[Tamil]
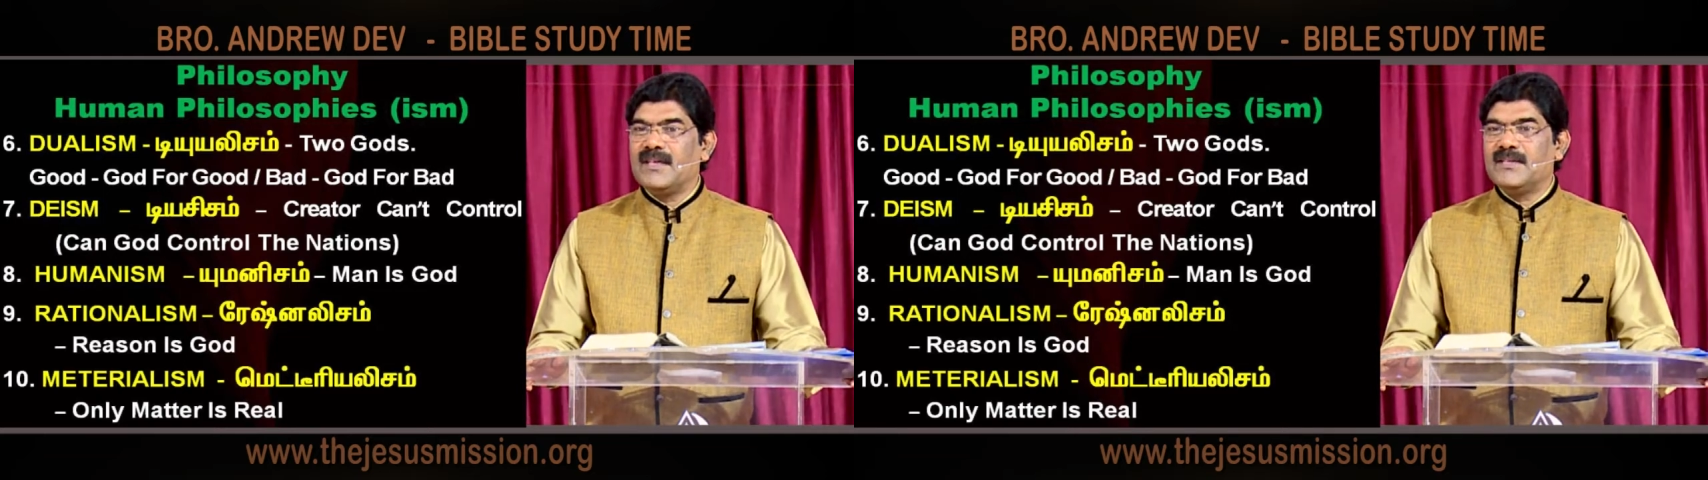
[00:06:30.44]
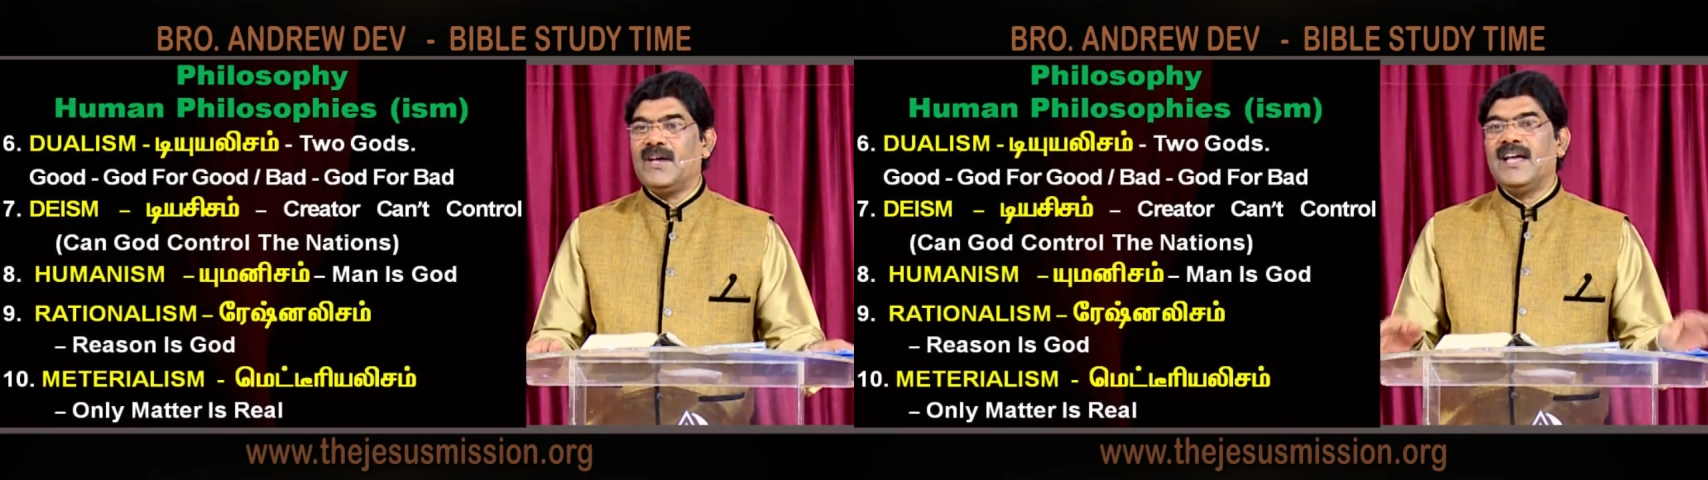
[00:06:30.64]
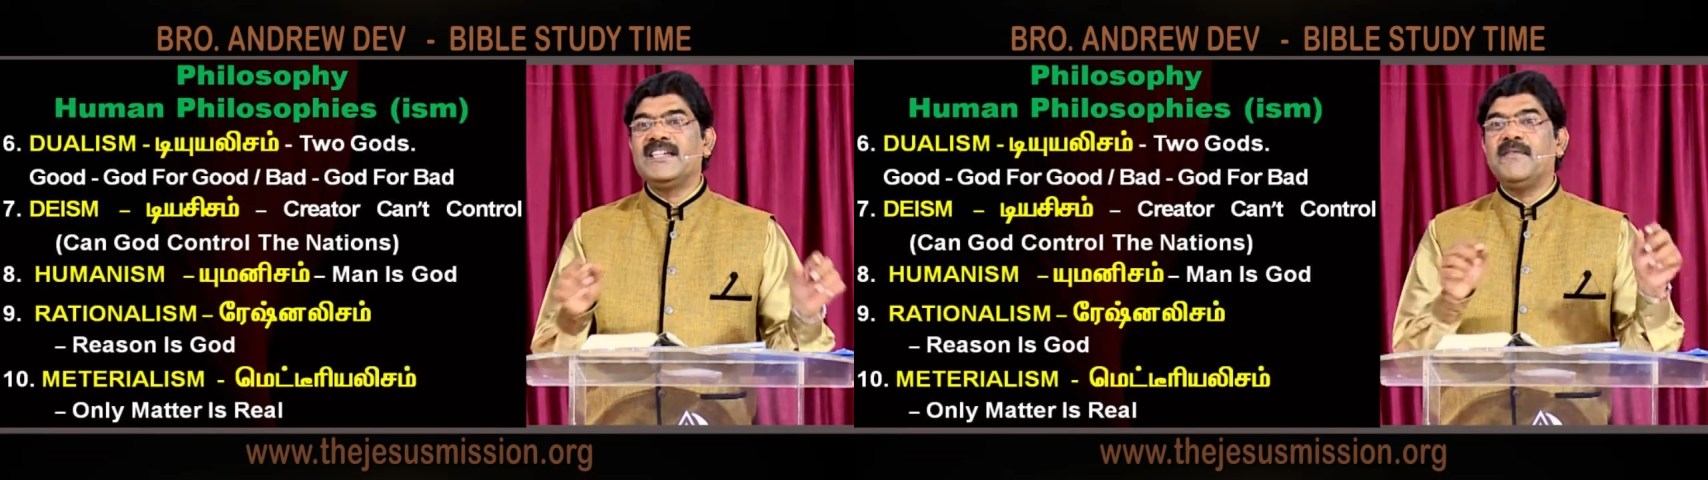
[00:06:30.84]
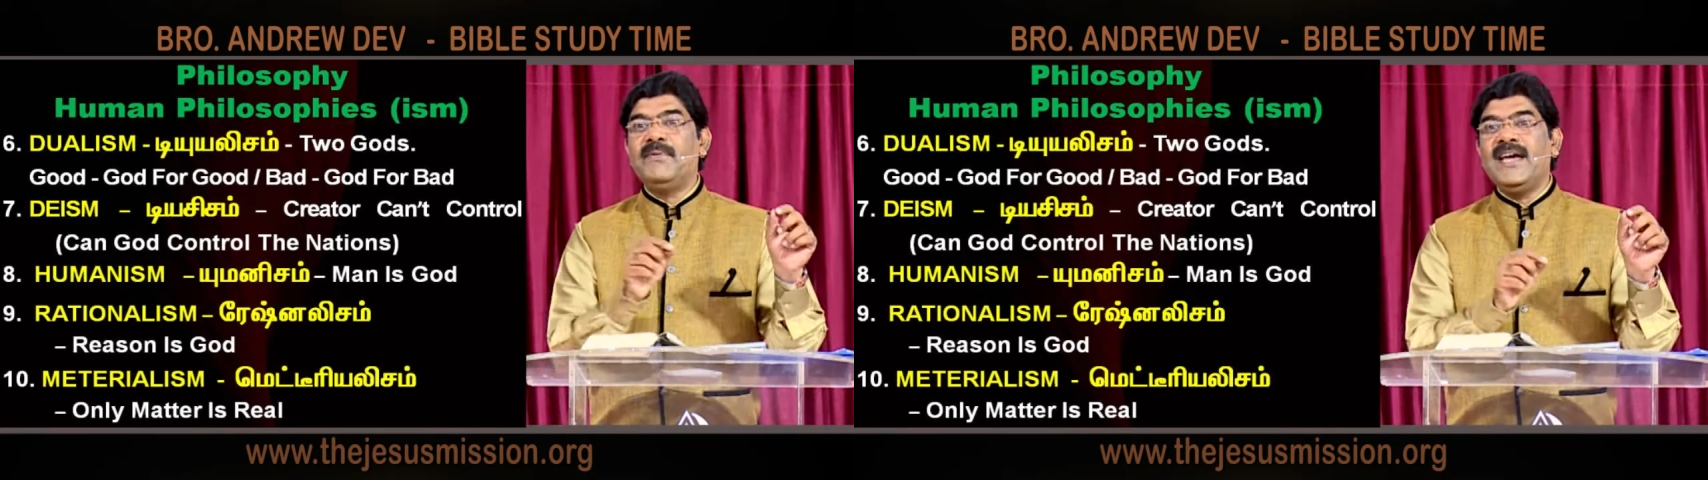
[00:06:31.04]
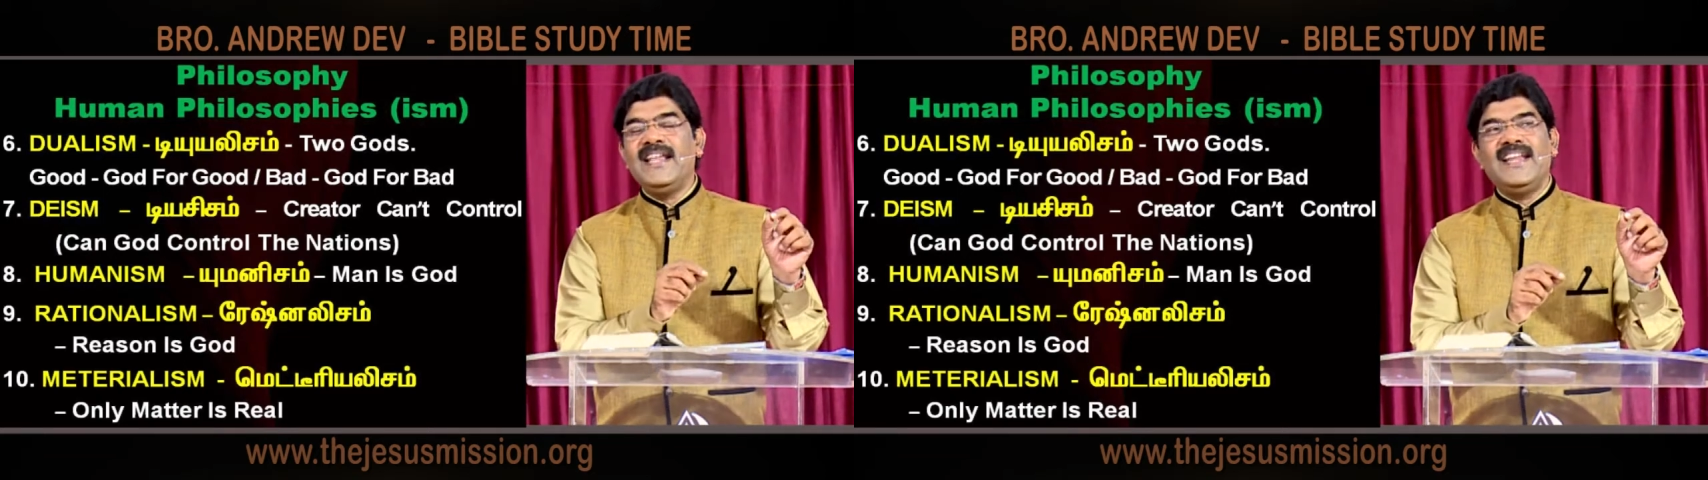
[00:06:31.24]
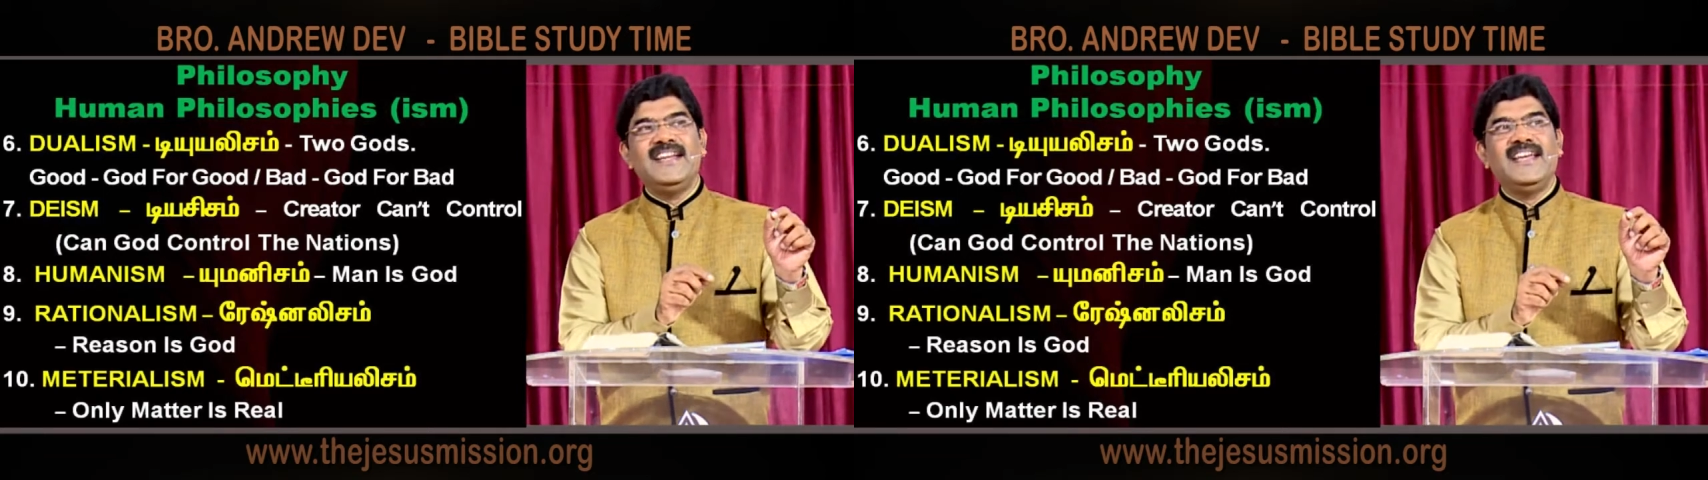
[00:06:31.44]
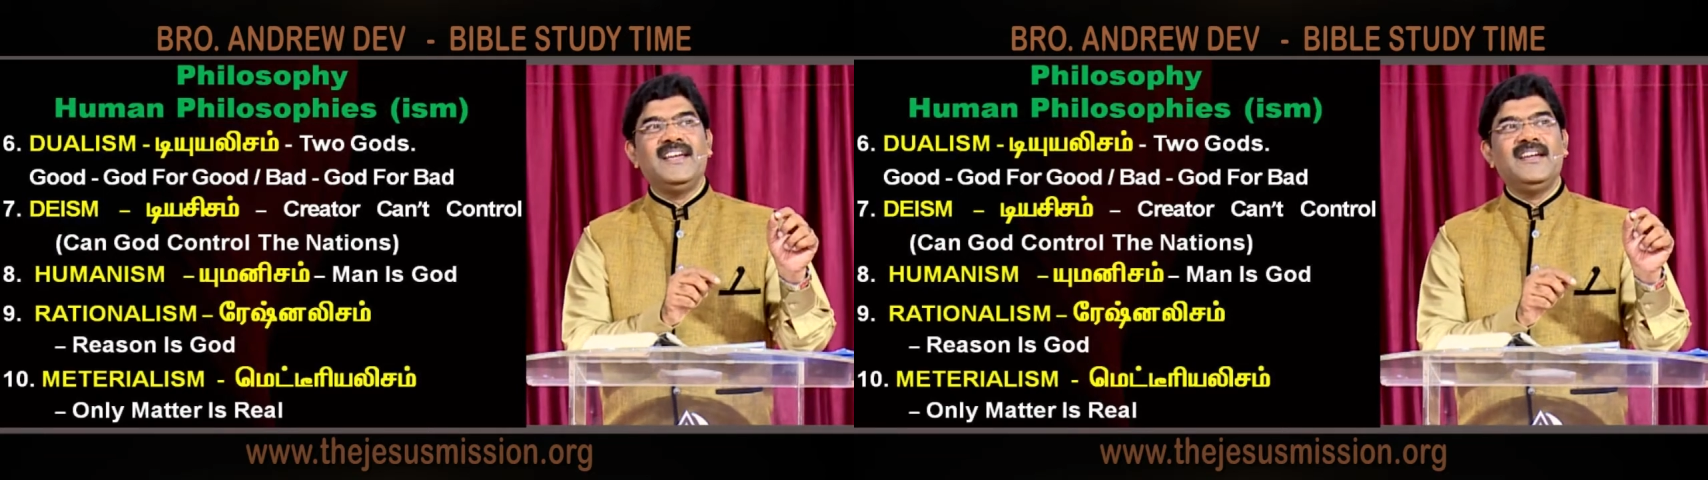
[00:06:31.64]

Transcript: ஸோ அதுக்கு பேர் என்ன